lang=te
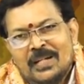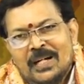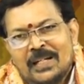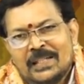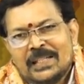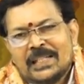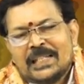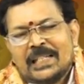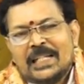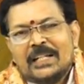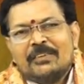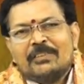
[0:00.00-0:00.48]

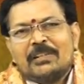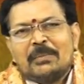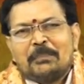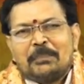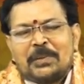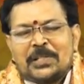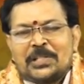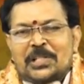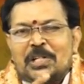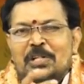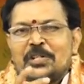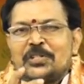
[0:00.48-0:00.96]
అంటే కేవలం
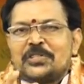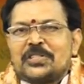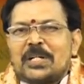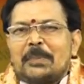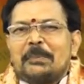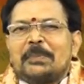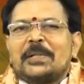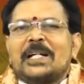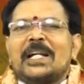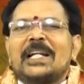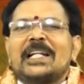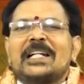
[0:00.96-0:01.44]
ప్రజలకు
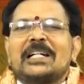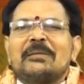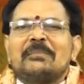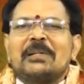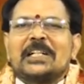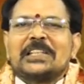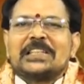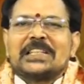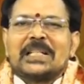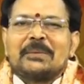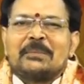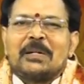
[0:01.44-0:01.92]
చెప్పడానికి
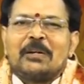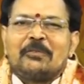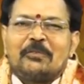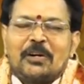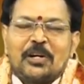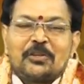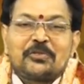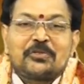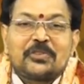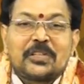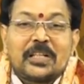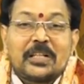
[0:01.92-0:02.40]
మాత్రమే
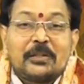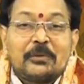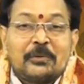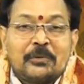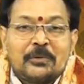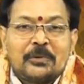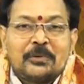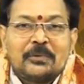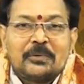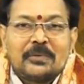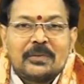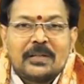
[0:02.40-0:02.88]

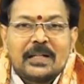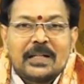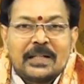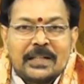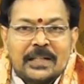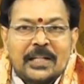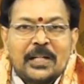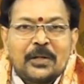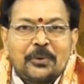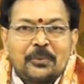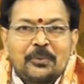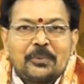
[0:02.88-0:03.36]
వాస్తవం
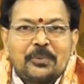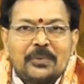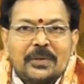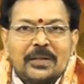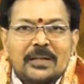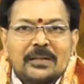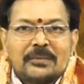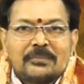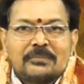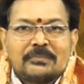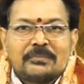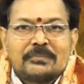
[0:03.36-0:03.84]
అని అనుకున్నాను